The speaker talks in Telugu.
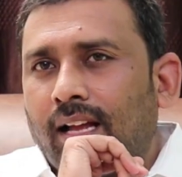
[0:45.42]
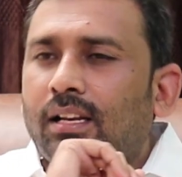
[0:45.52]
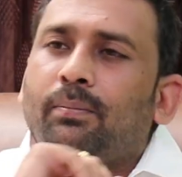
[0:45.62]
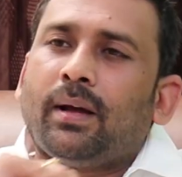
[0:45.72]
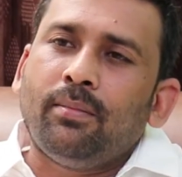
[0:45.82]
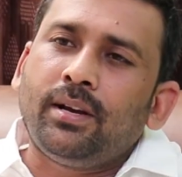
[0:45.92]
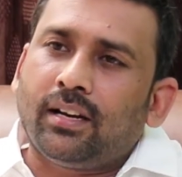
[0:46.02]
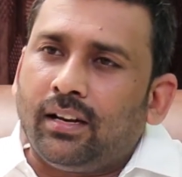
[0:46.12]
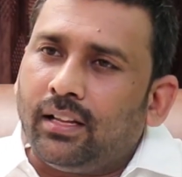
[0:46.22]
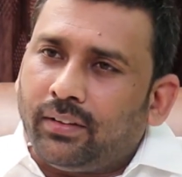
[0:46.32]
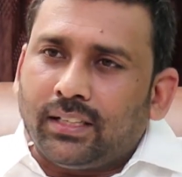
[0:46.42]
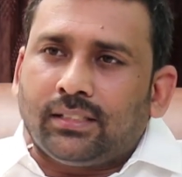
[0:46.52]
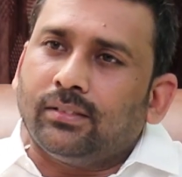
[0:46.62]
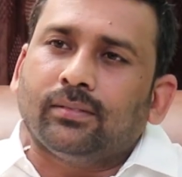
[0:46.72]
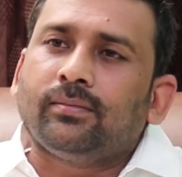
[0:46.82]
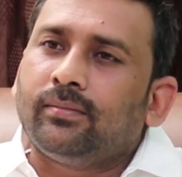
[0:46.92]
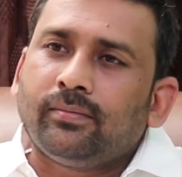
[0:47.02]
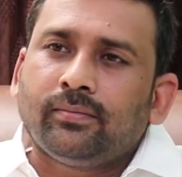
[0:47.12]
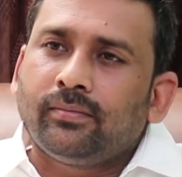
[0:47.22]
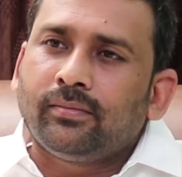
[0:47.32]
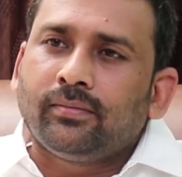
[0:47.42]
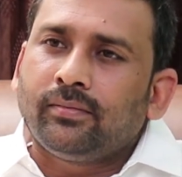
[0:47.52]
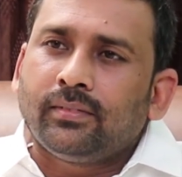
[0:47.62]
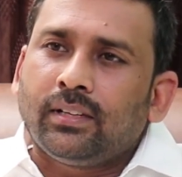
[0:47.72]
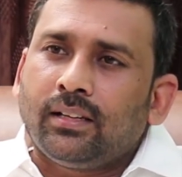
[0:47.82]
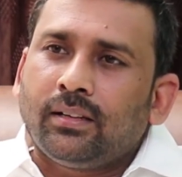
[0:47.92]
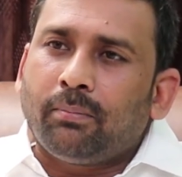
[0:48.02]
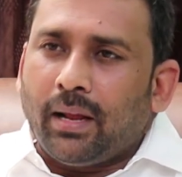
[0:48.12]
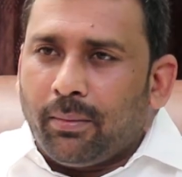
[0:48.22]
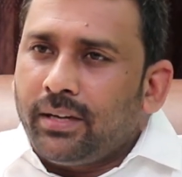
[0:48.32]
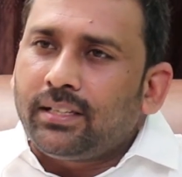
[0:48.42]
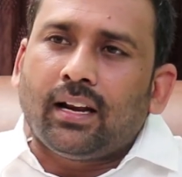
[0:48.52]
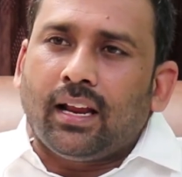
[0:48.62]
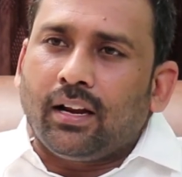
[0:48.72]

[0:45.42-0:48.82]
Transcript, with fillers: అసలు పర్మిషన్ లేదు ఫస్ట్ పర్మిషన్